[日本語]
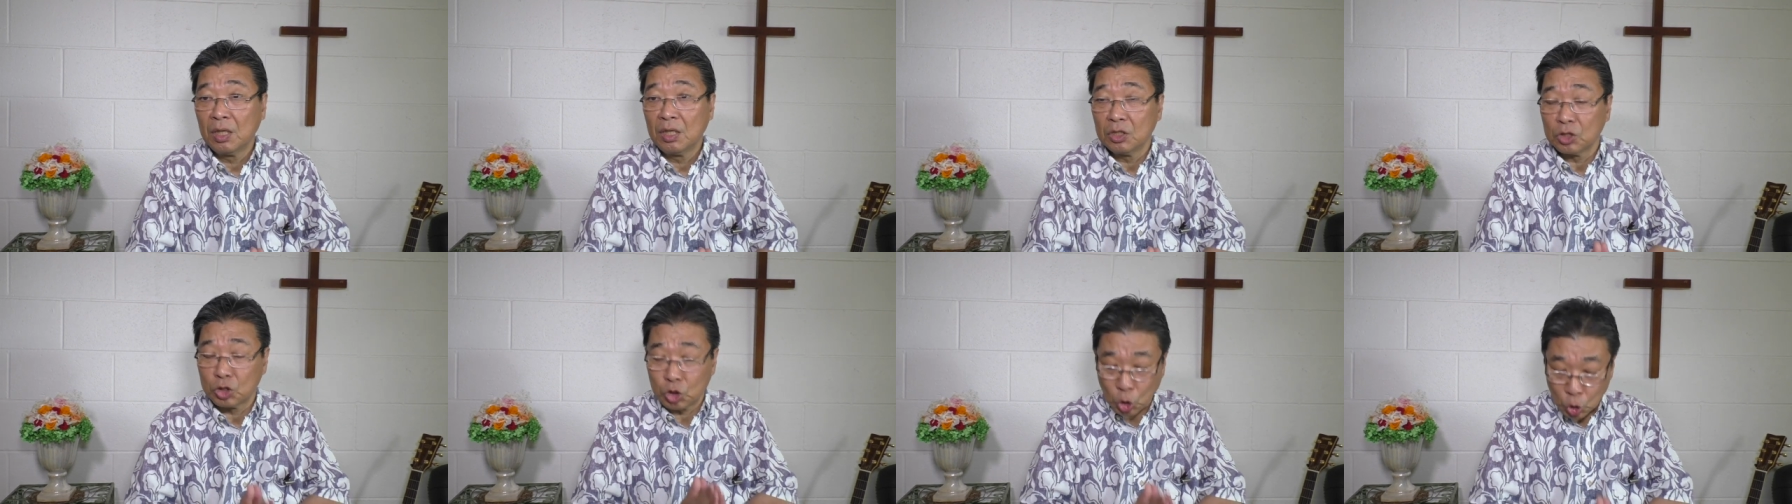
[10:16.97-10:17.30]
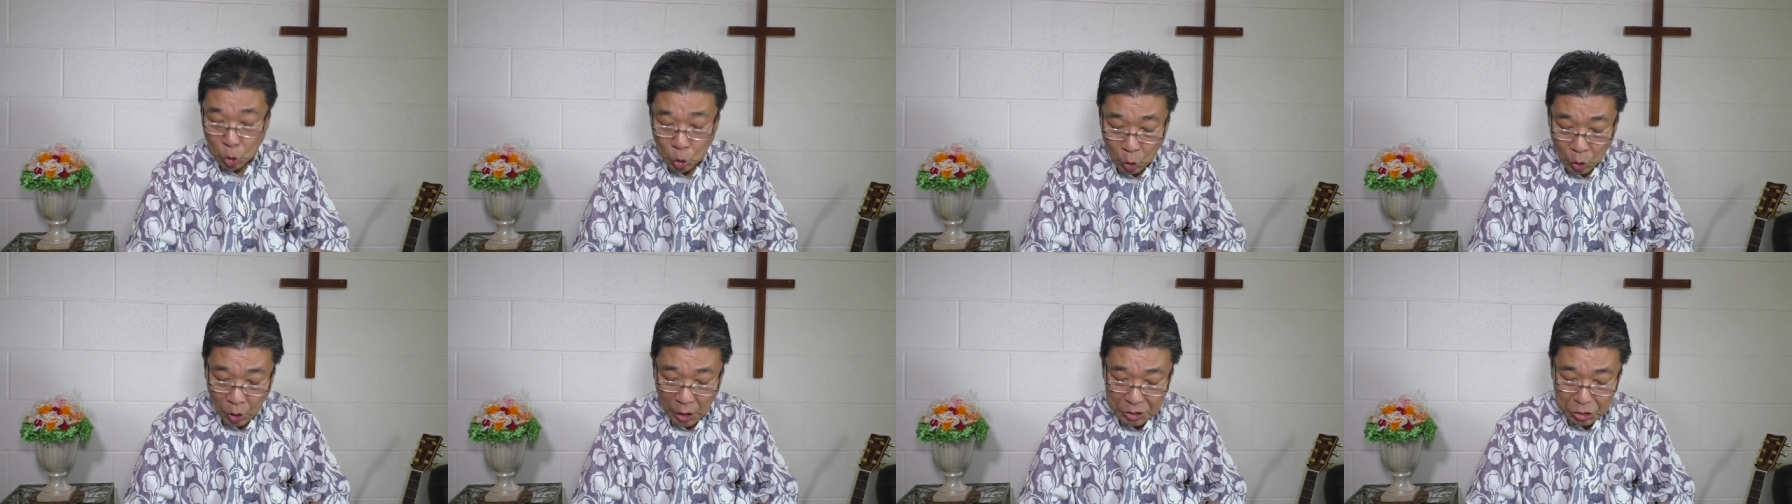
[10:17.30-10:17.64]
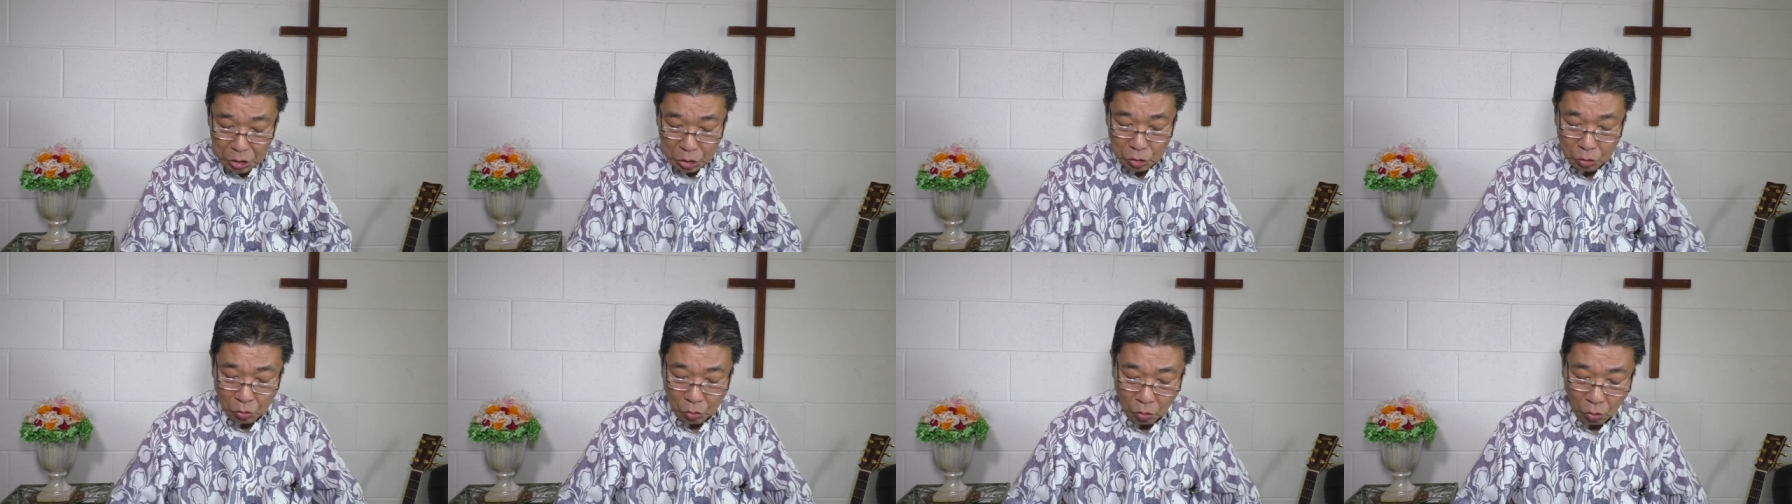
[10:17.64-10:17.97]
その
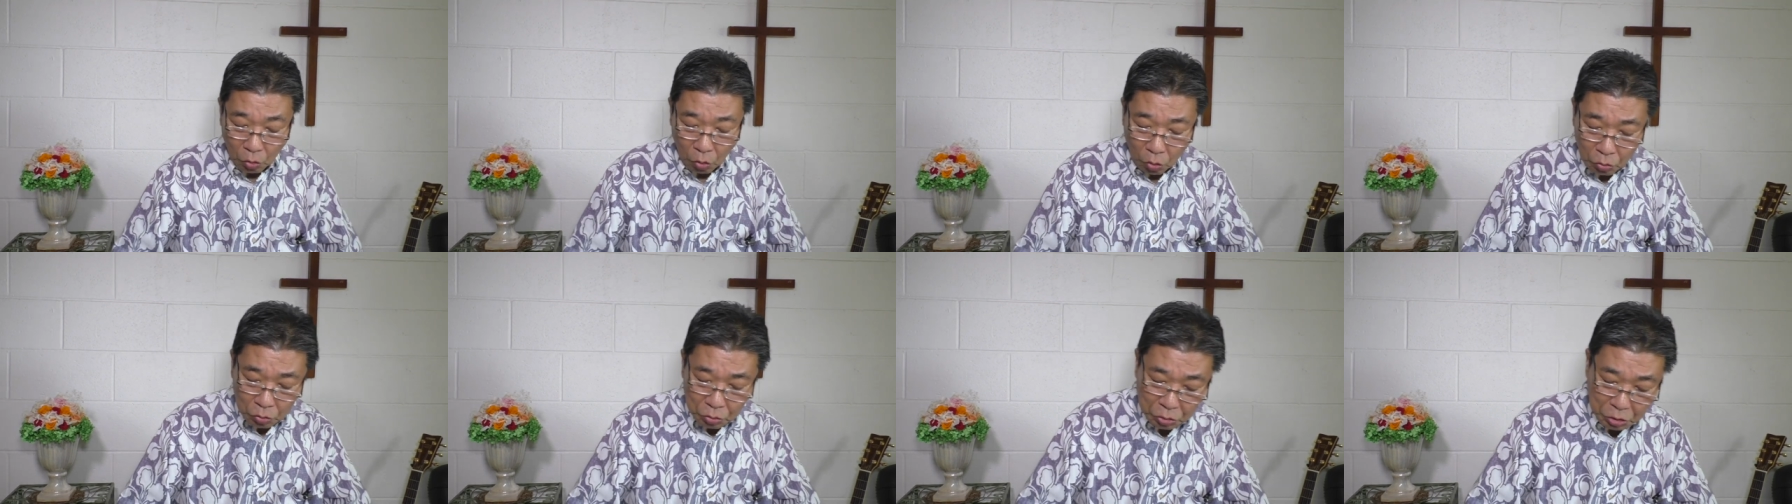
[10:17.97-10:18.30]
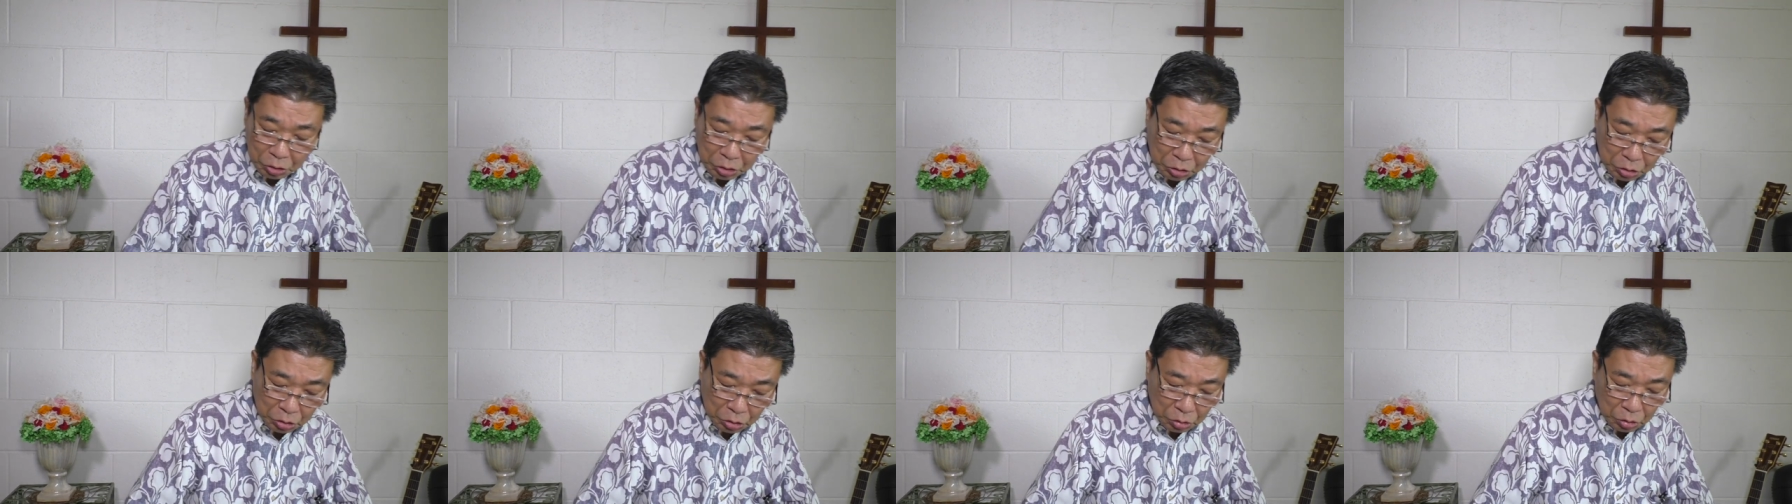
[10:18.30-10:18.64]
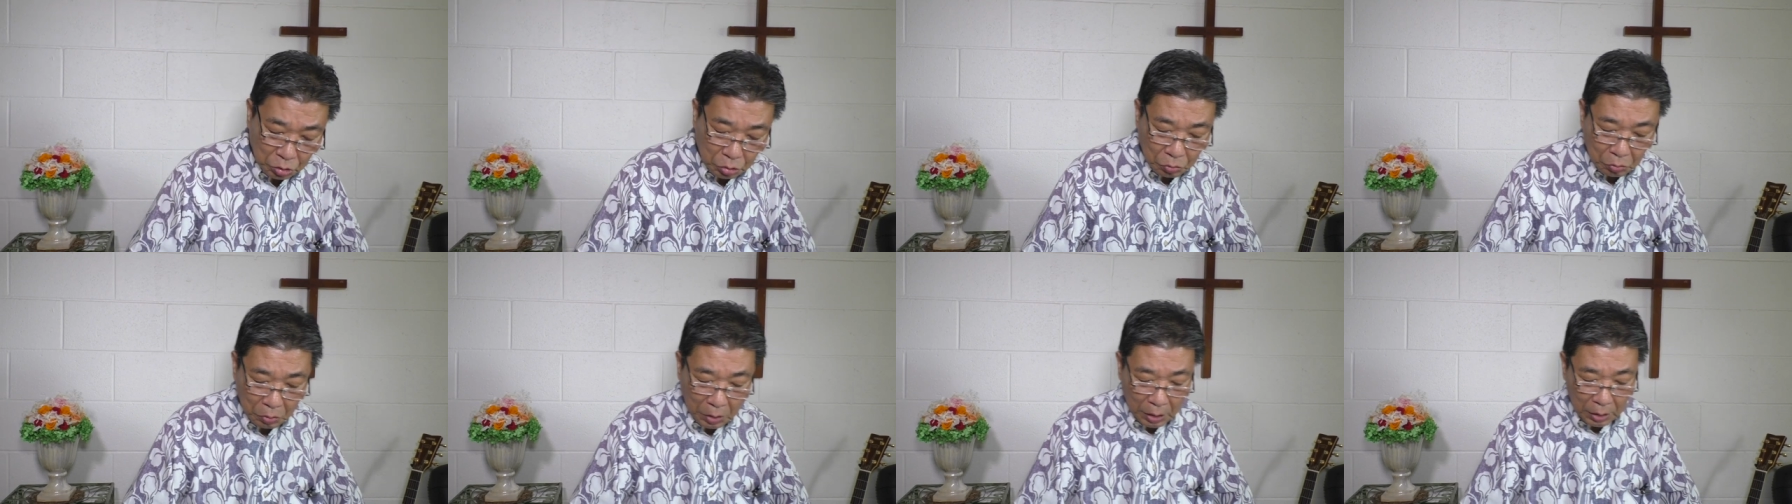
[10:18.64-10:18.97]
足を折る必
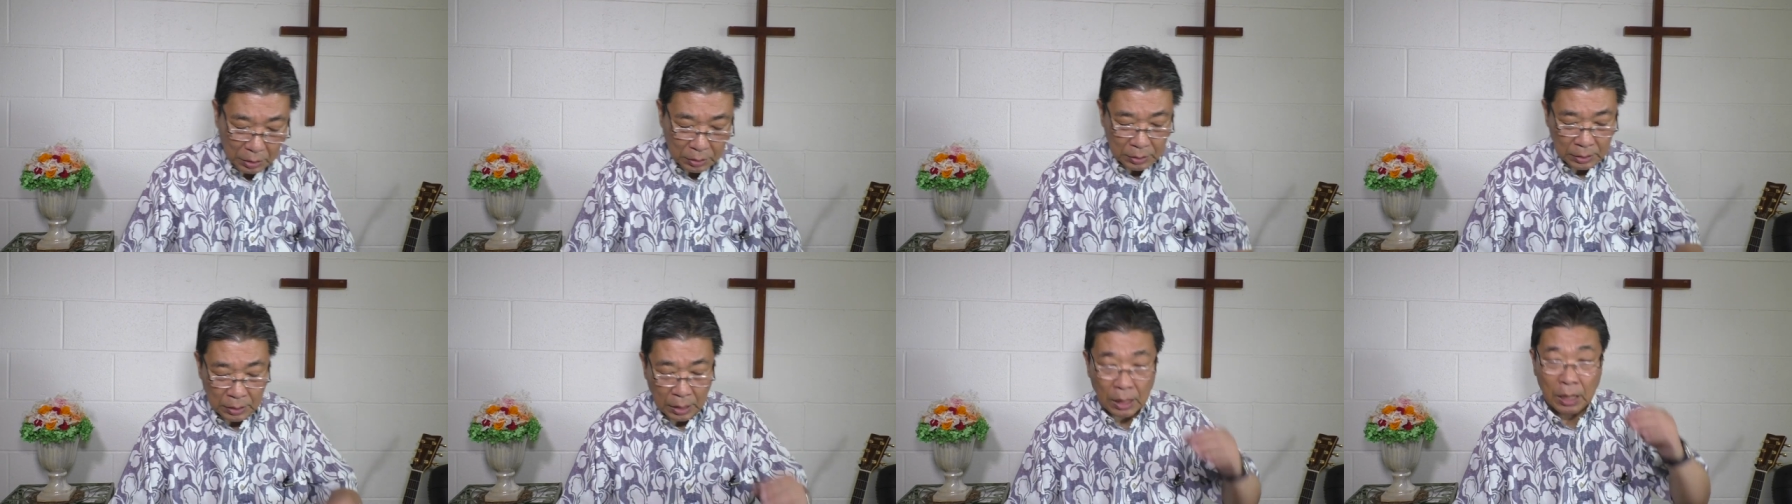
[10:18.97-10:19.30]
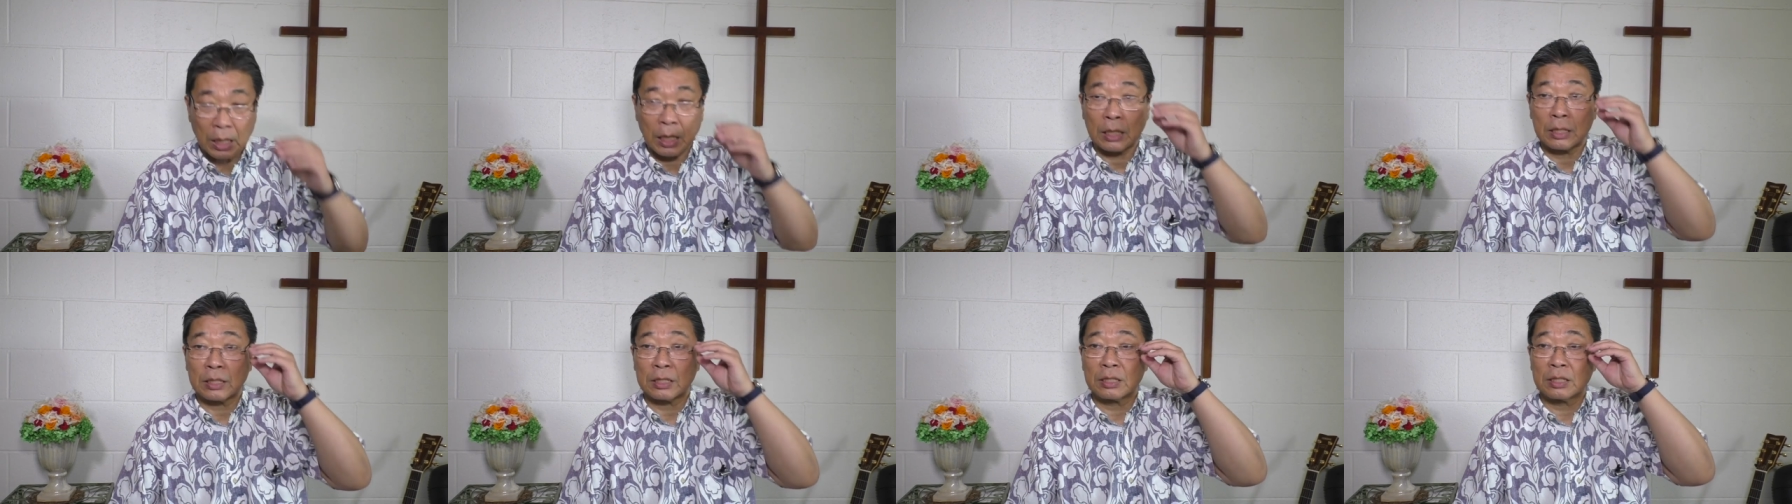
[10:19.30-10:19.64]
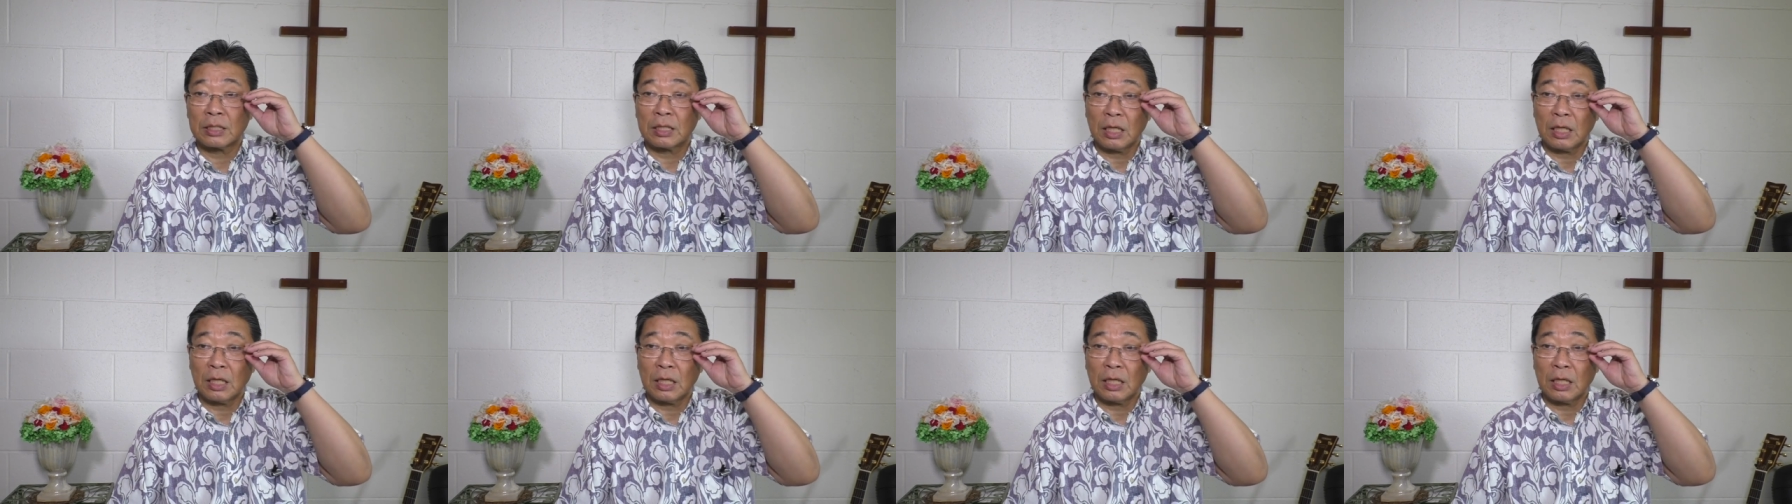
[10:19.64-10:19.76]
要はなかっ